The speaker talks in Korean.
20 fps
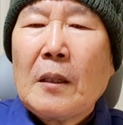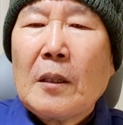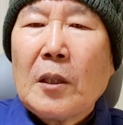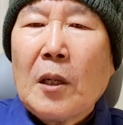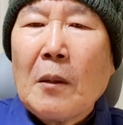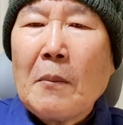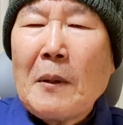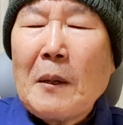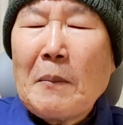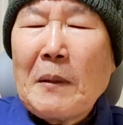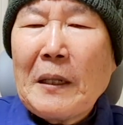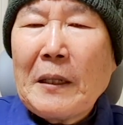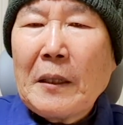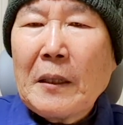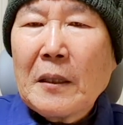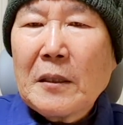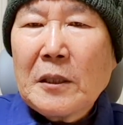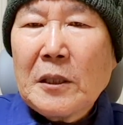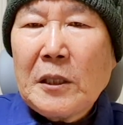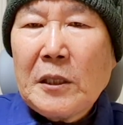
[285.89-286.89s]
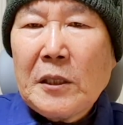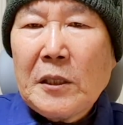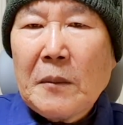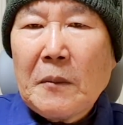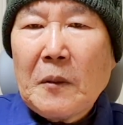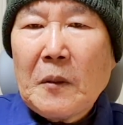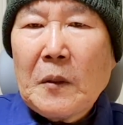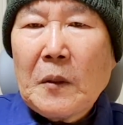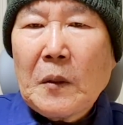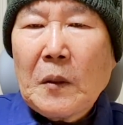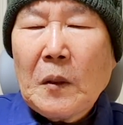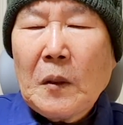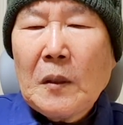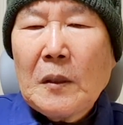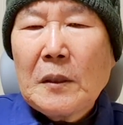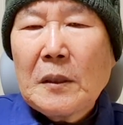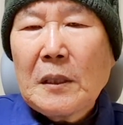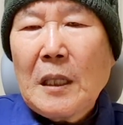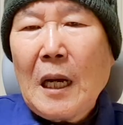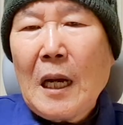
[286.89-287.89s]
열매 맺는 것을 잊어버리고
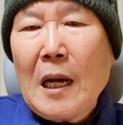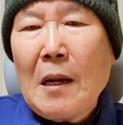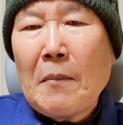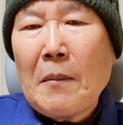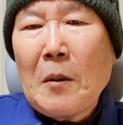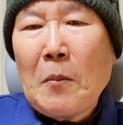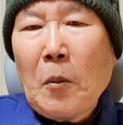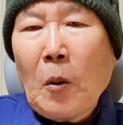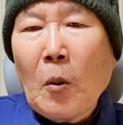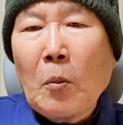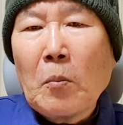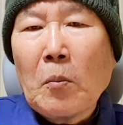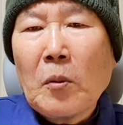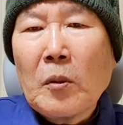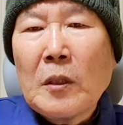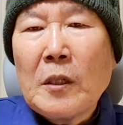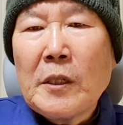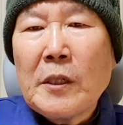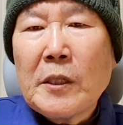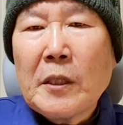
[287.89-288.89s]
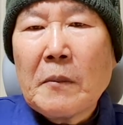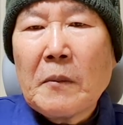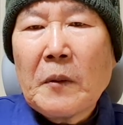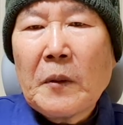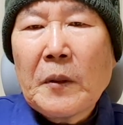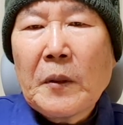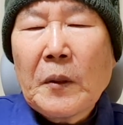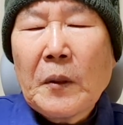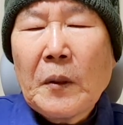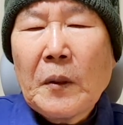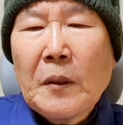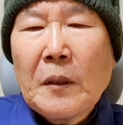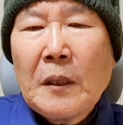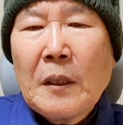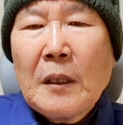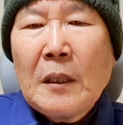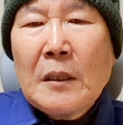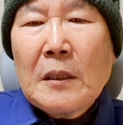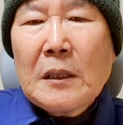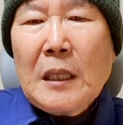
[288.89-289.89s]
삶의 본분을 잊어버리고
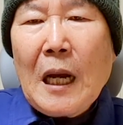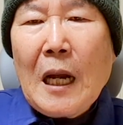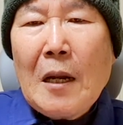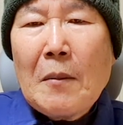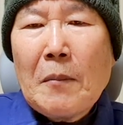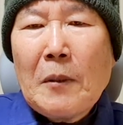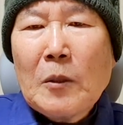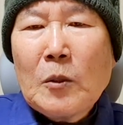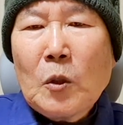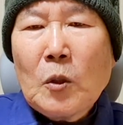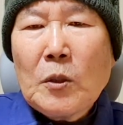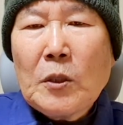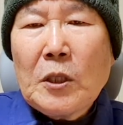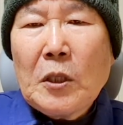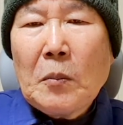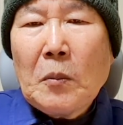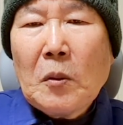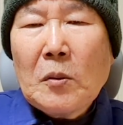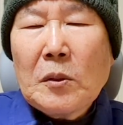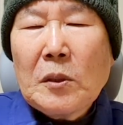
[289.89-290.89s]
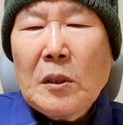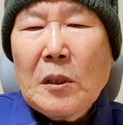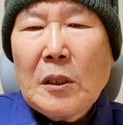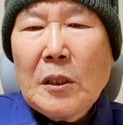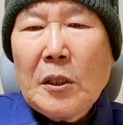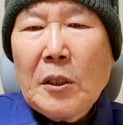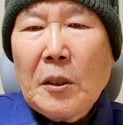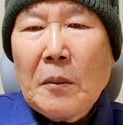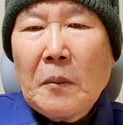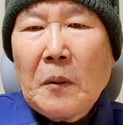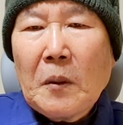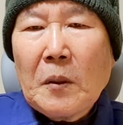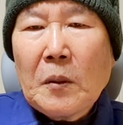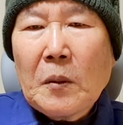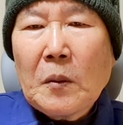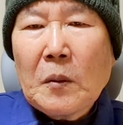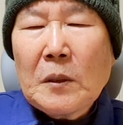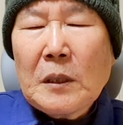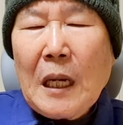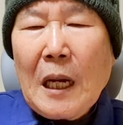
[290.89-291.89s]
삶의 존재 목적을
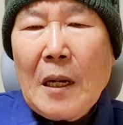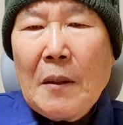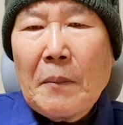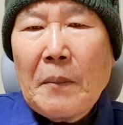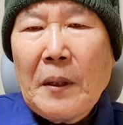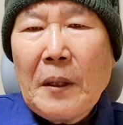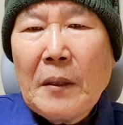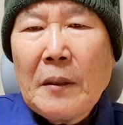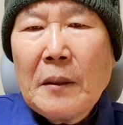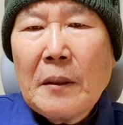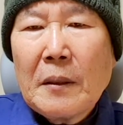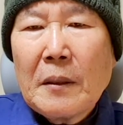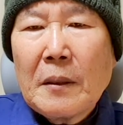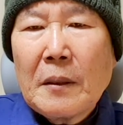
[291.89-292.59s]
잃어버리고 살면